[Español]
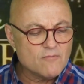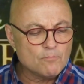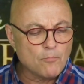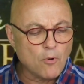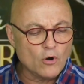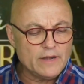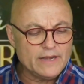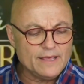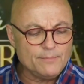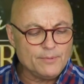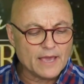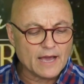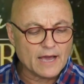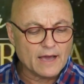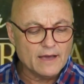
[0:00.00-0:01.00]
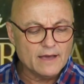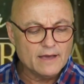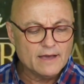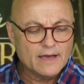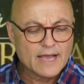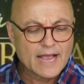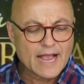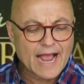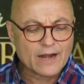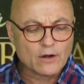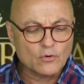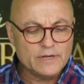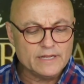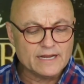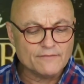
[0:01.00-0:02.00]
Bolivia,
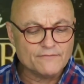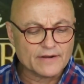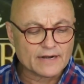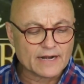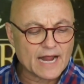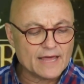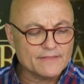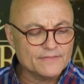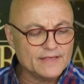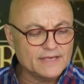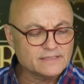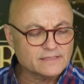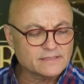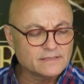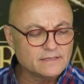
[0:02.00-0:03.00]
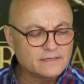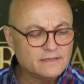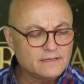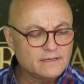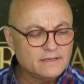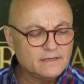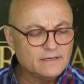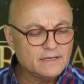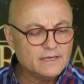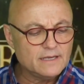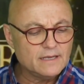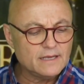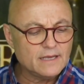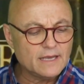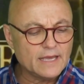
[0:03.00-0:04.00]
Carolina Fernández
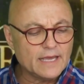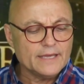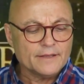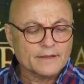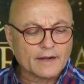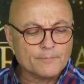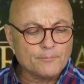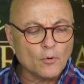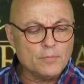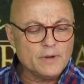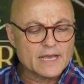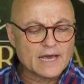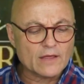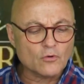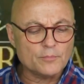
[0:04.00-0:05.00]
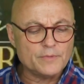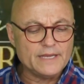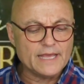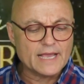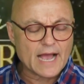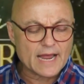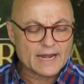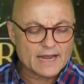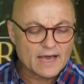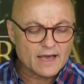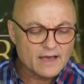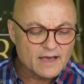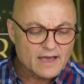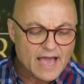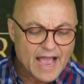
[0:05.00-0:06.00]
y República
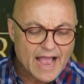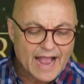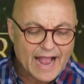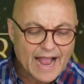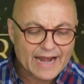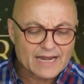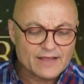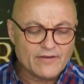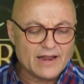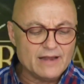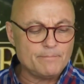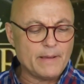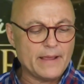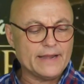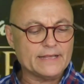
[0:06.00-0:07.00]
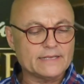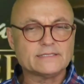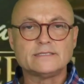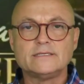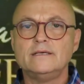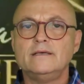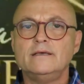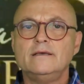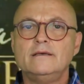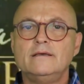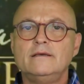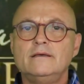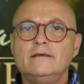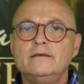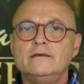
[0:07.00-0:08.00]
Dominicana, Caribel Pérez.
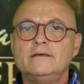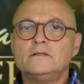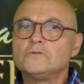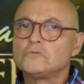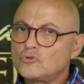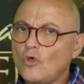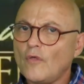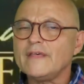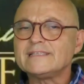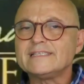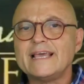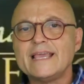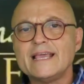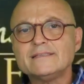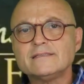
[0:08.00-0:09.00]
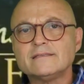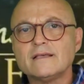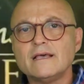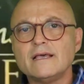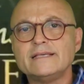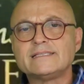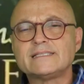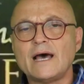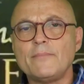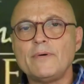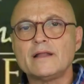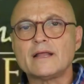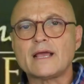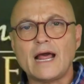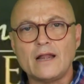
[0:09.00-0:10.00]
Todas ellas
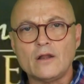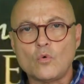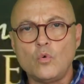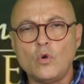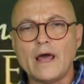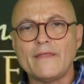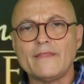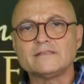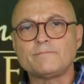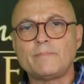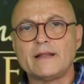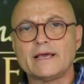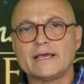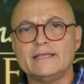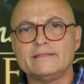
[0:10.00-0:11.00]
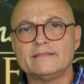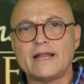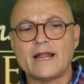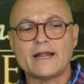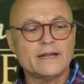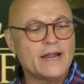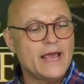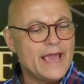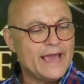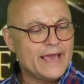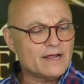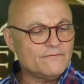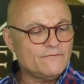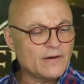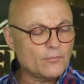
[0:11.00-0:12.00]
estaban calculadas para que entraran,
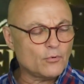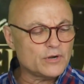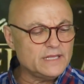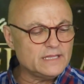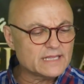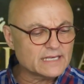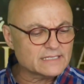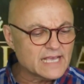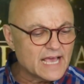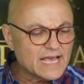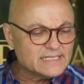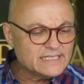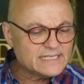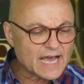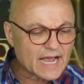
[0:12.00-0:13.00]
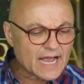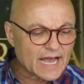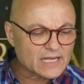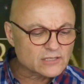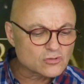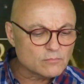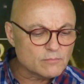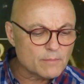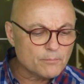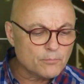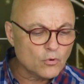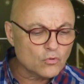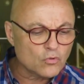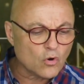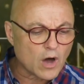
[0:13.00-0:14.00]
eran favoritas, si acaso me
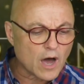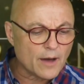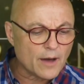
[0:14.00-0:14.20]
pudo